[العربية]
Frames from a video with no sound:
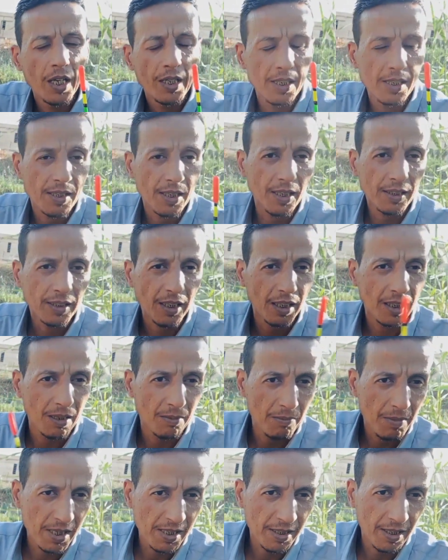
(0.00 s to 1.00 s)
انا سألت على
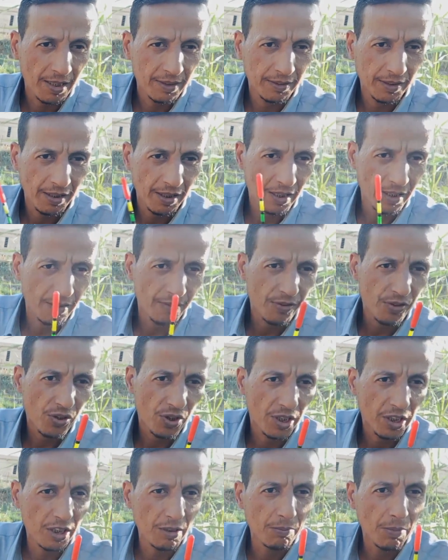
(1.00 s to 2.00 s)
الغماز ده عندنا هنا في
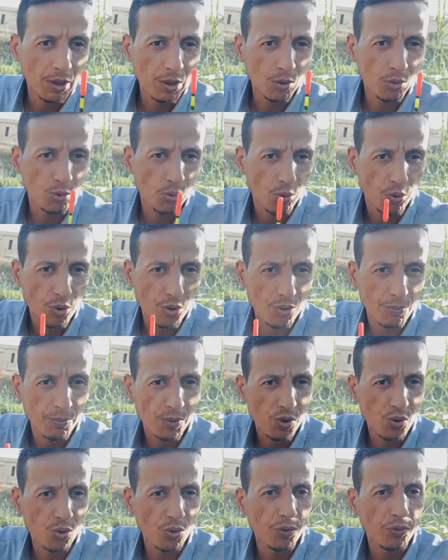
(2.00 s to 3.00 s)
الصعيد ما
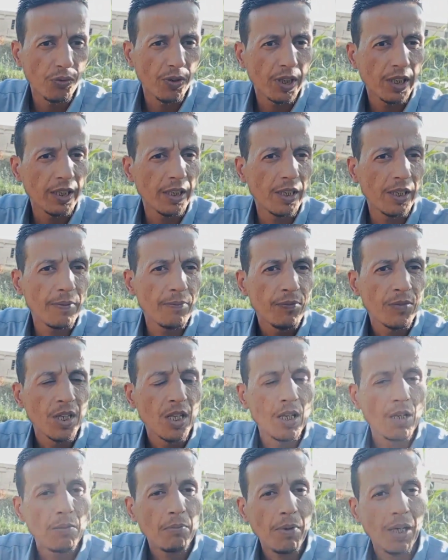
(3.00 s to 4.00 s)
بالصدفة كده
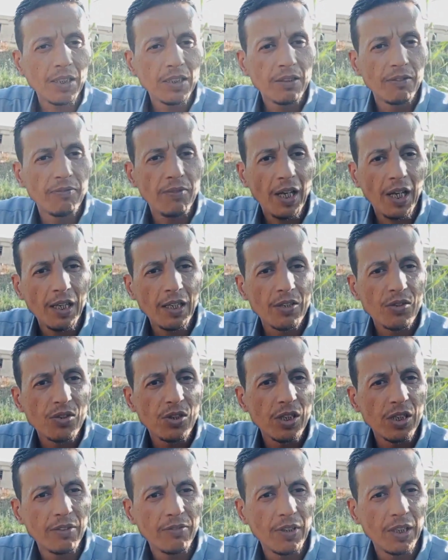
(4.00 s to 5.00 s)
معدي في محل
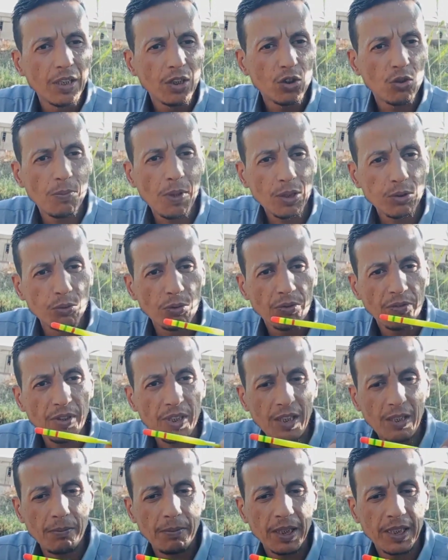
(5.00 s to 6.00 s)
صيد فلقيته محطوط
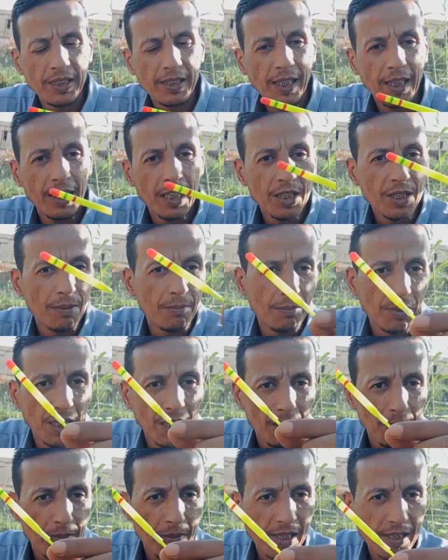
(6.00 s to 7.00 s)
في علبه كده على جنب
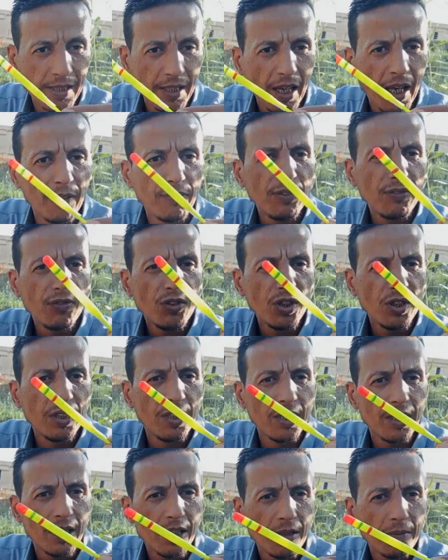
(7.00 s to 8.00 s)
الغماز ده خفيف
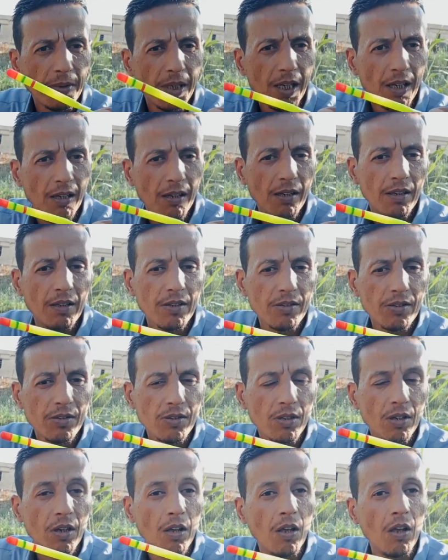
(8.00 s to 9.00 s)
جدا يا جماعه
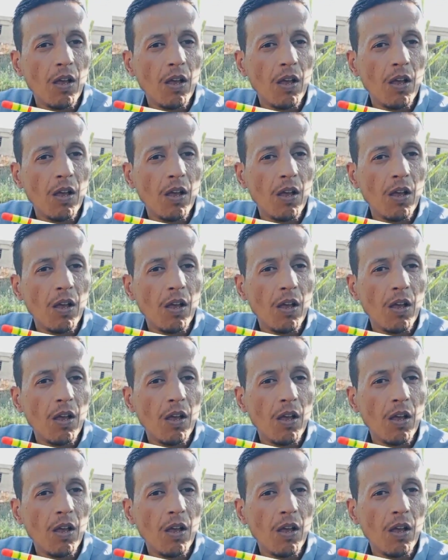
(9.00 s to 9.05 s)
خالص